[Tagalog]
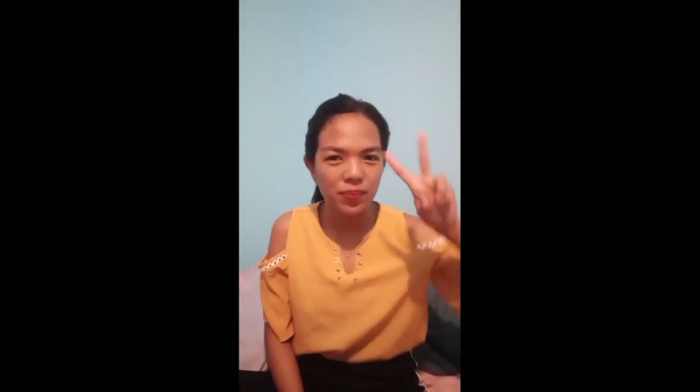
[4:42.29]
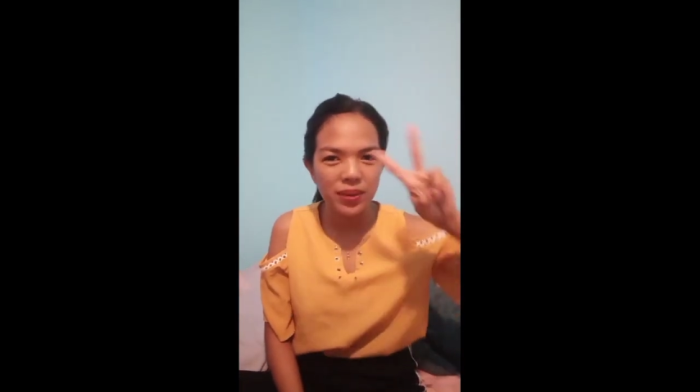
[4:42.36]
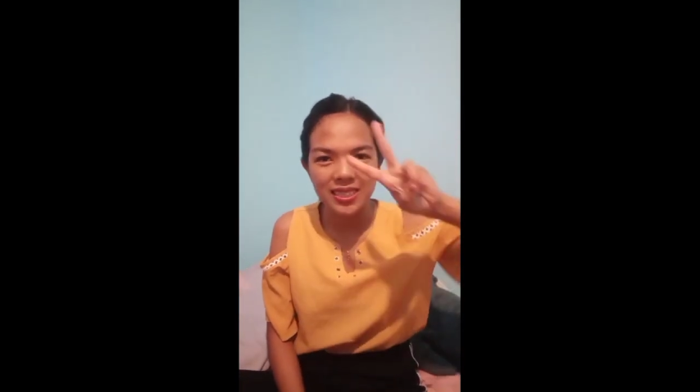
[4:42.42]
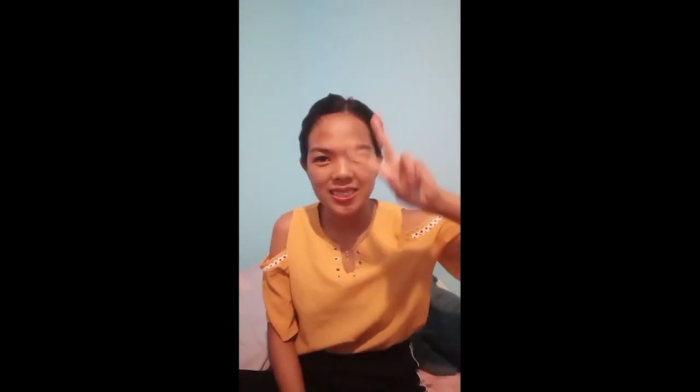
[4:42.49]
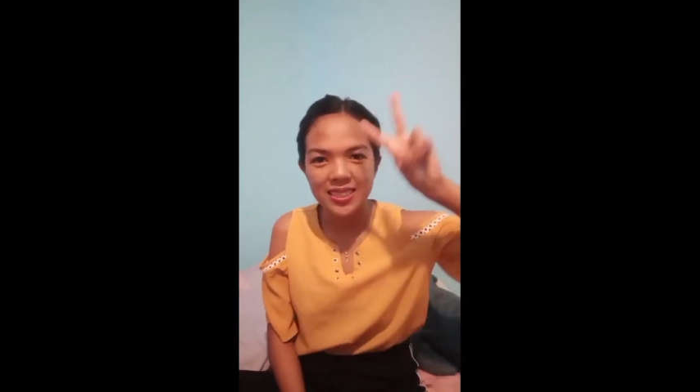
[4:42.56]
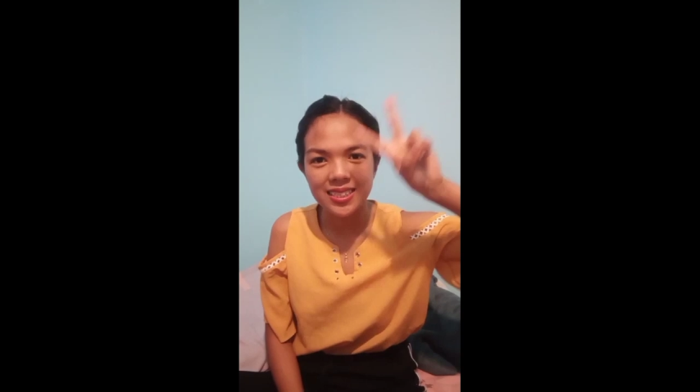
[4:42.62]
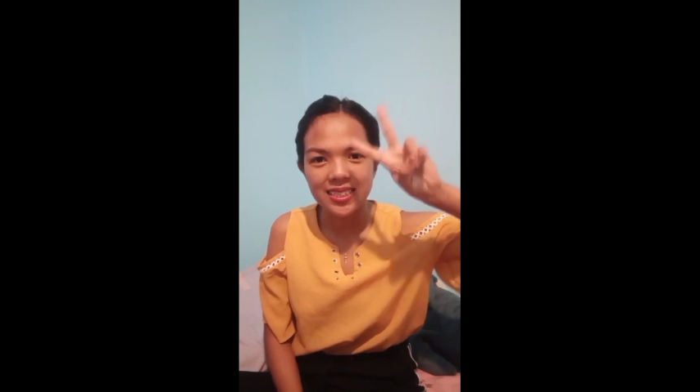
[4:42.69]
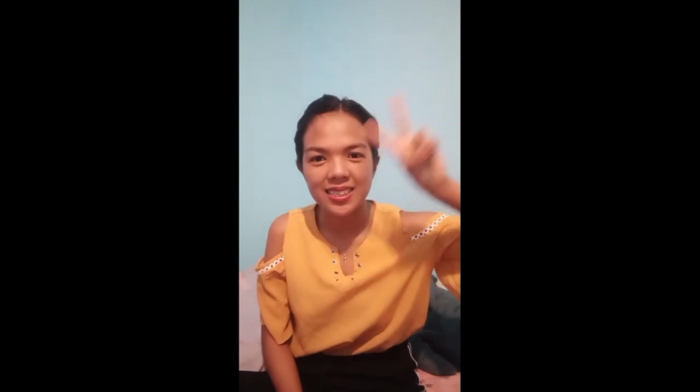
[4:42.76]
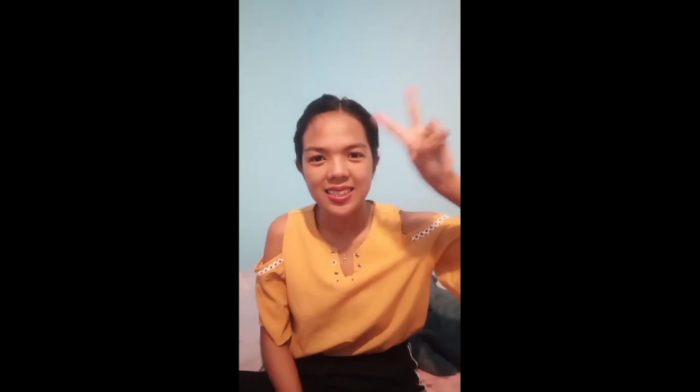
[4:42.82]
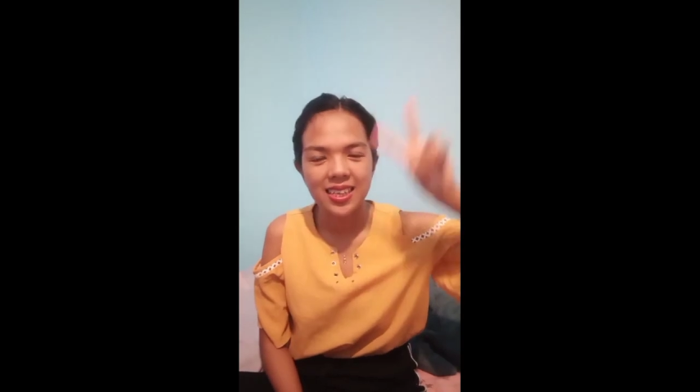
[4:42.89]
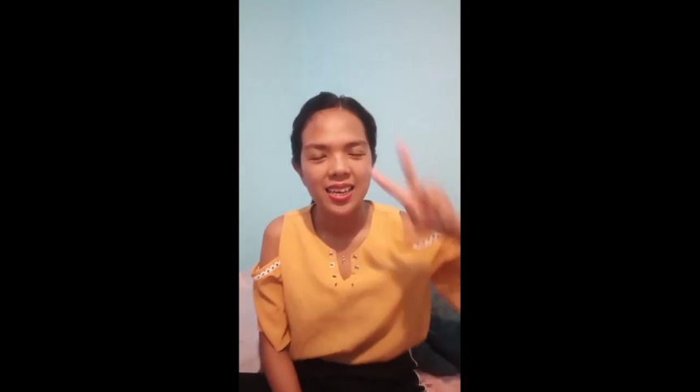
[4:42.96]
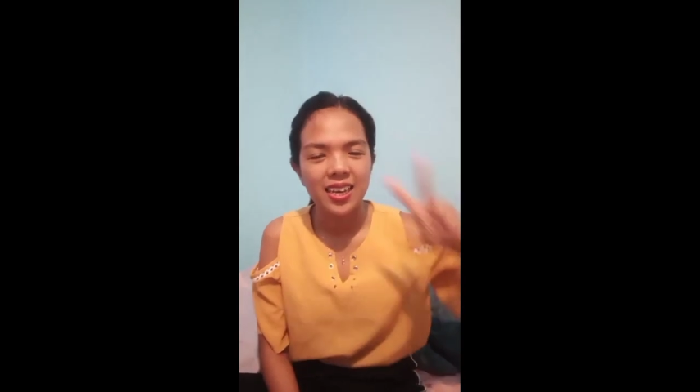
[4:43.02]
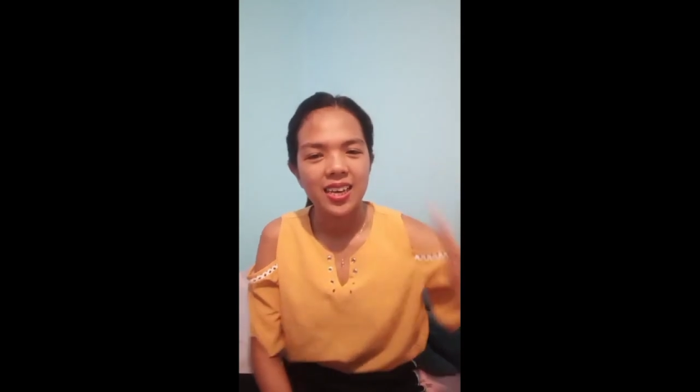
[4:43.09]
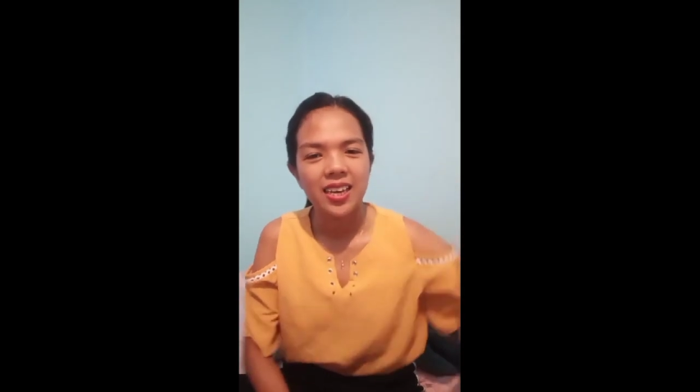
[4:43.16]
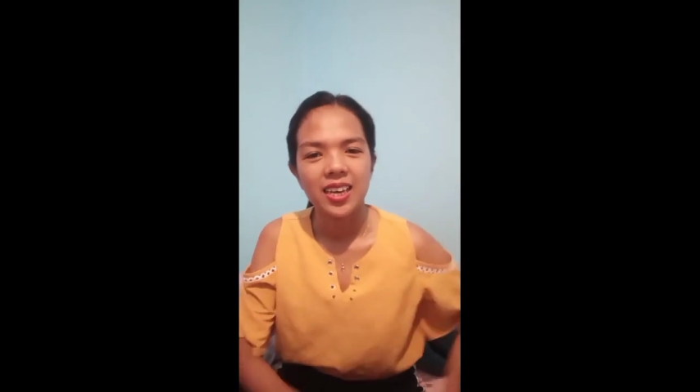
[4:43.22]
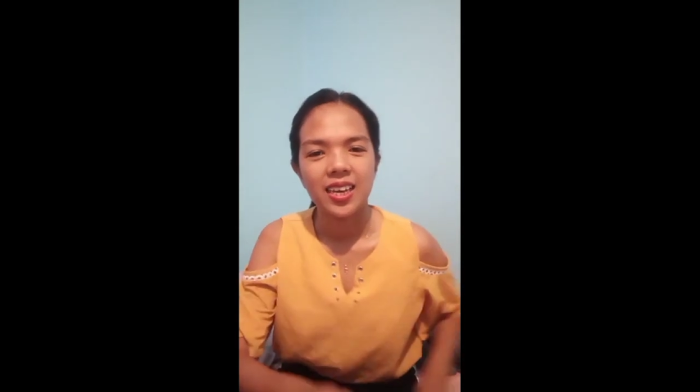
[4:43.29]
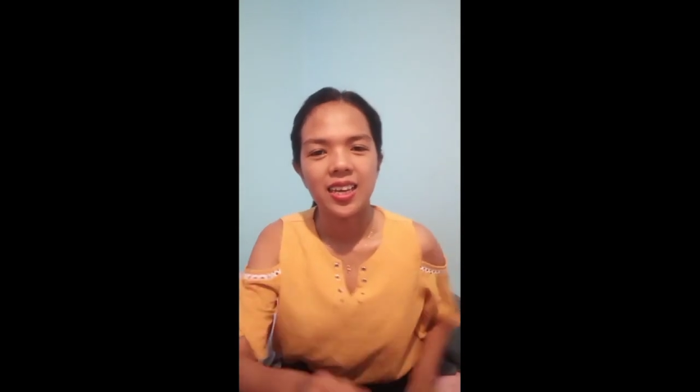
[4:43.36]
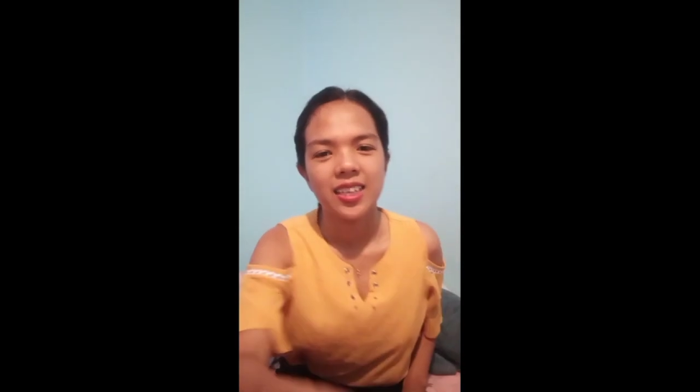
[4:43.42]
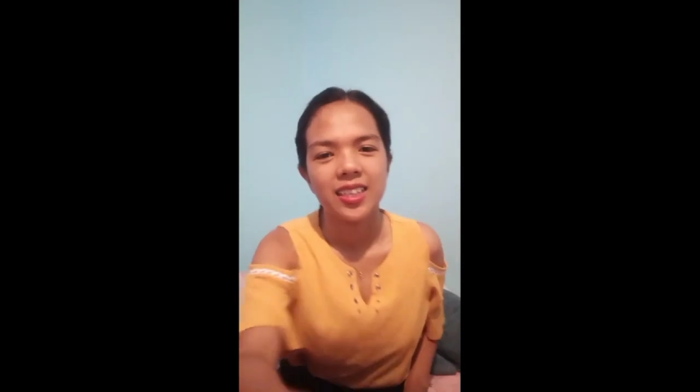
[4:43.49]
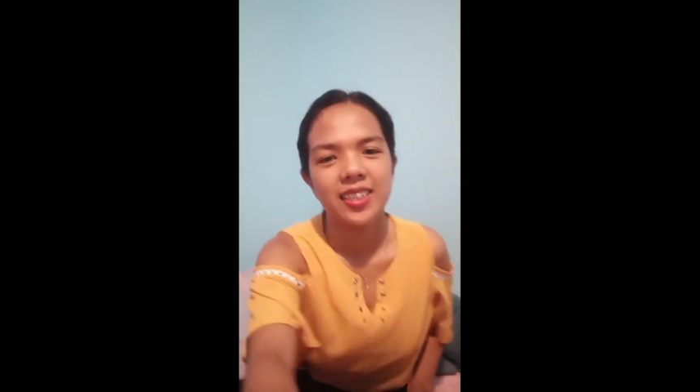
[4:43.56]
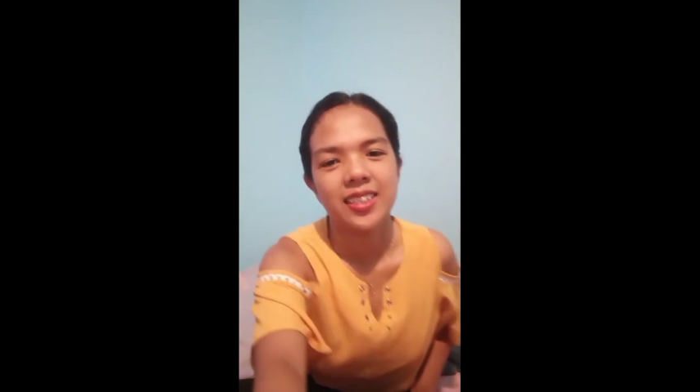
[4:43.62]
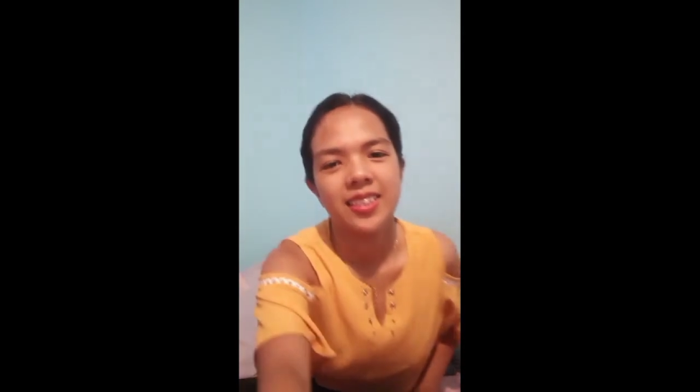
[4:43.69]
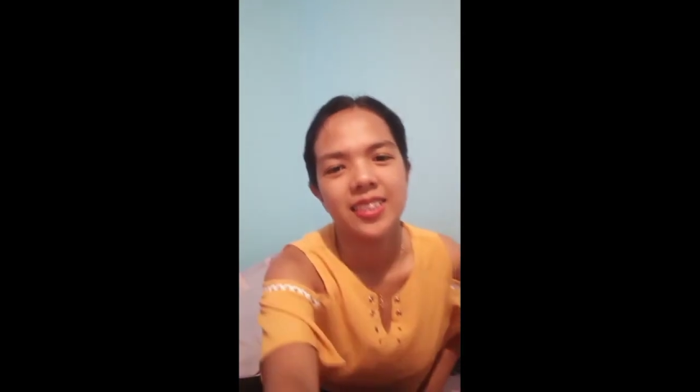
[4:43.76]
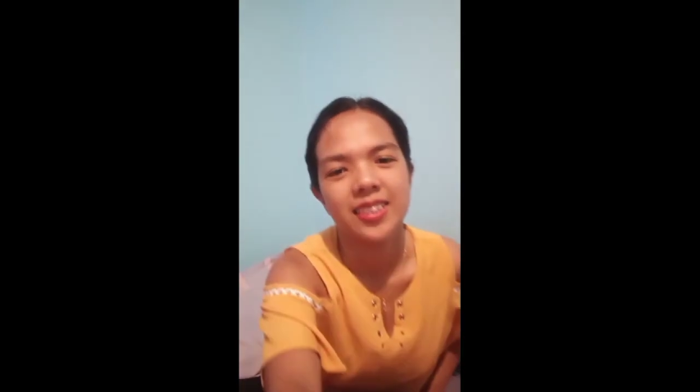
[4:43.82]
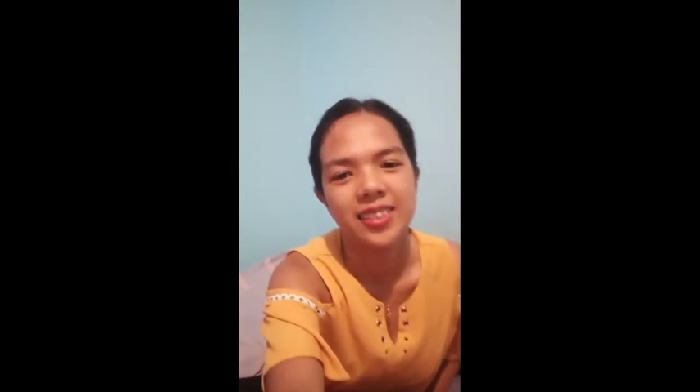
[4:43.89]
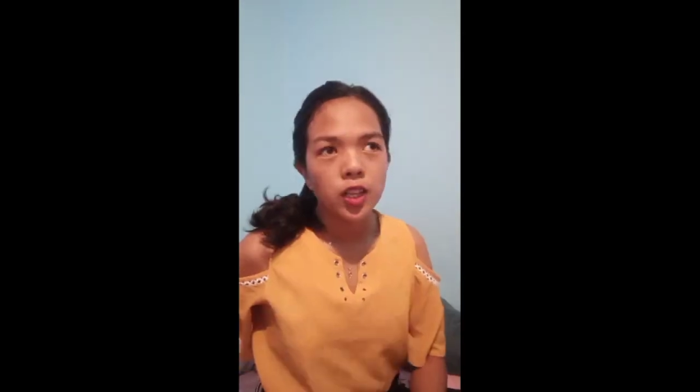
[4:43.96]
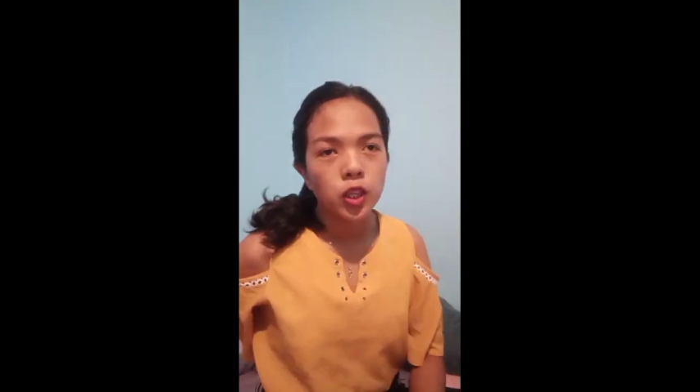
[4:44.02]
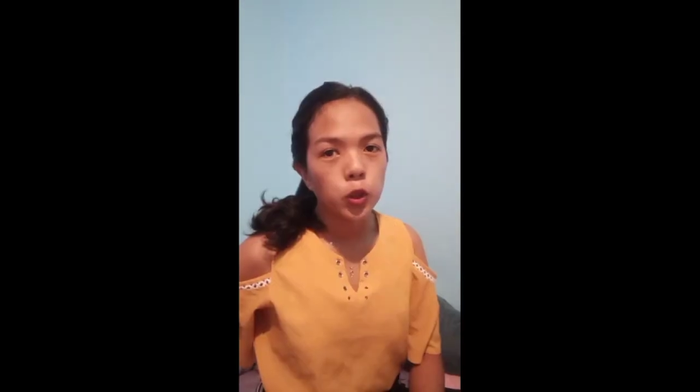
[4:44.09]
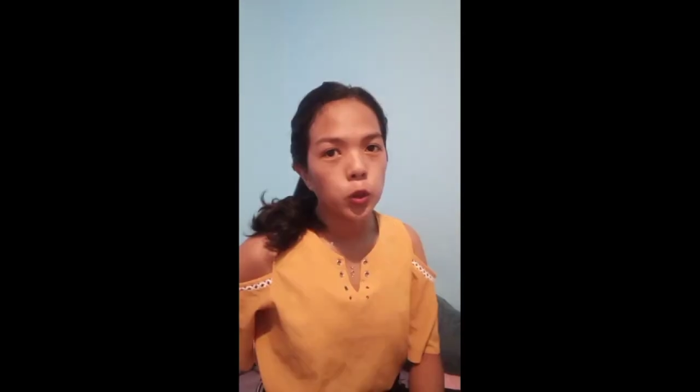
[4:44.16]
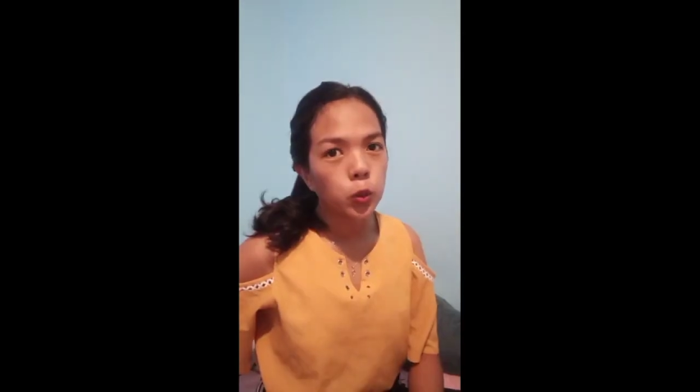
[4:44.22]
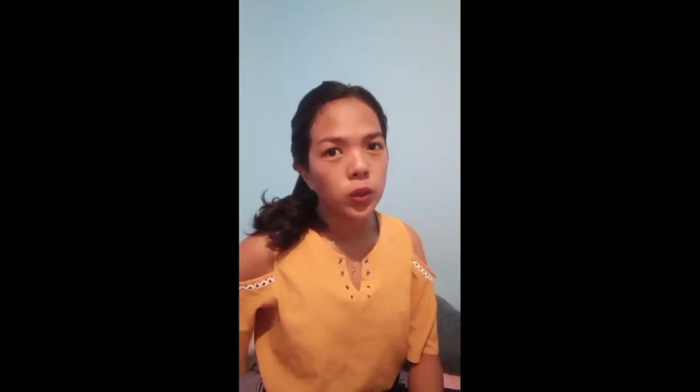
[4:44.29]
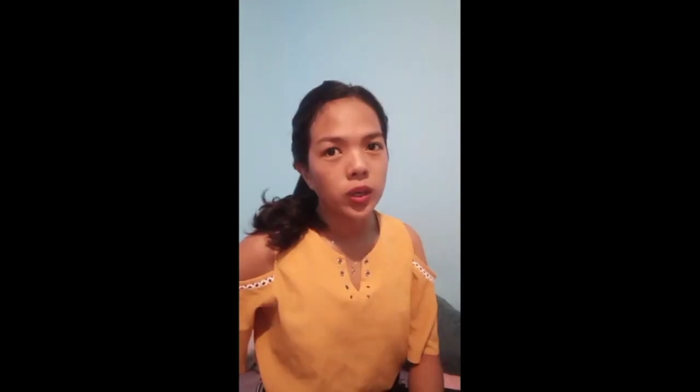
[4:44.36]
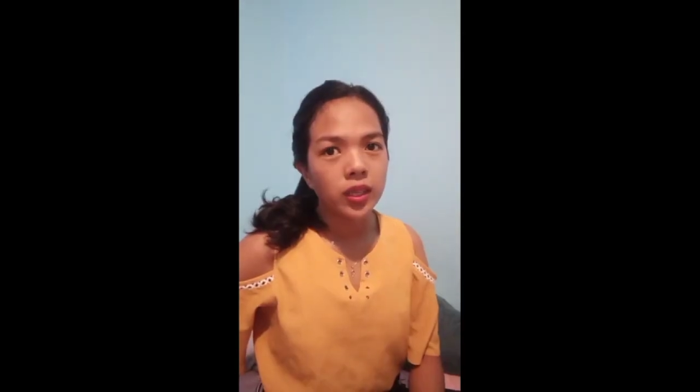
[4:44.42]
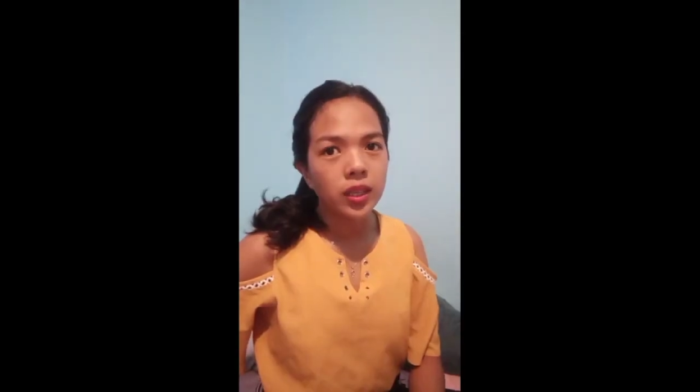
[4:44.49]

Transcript: peace. No,